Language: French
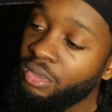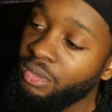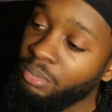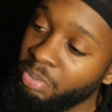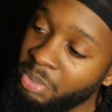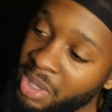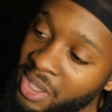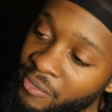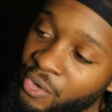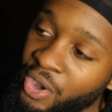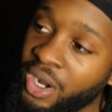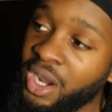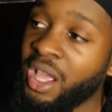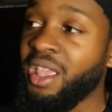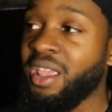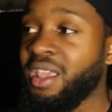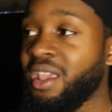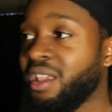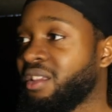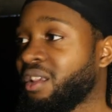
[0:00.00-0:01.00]
Mais voilà,
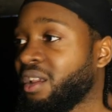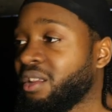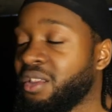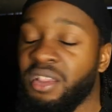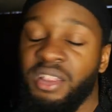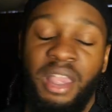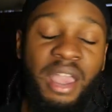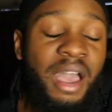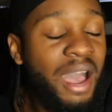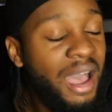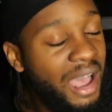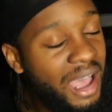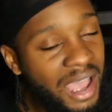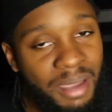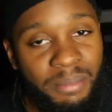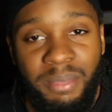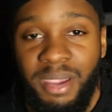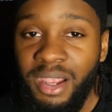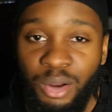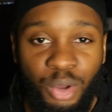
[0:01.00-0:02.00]
exercice à
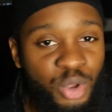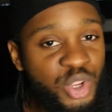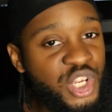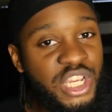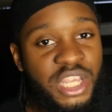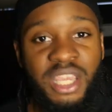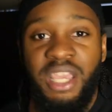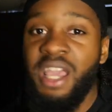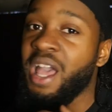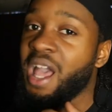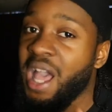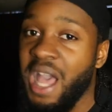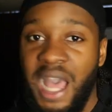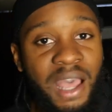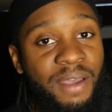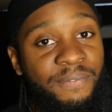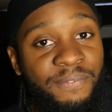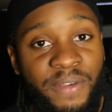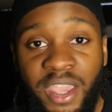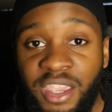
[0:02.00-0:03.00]
mélanger
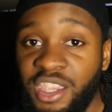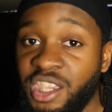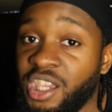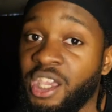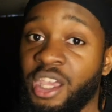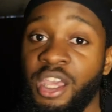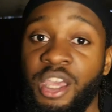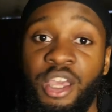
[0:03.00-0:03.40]
avec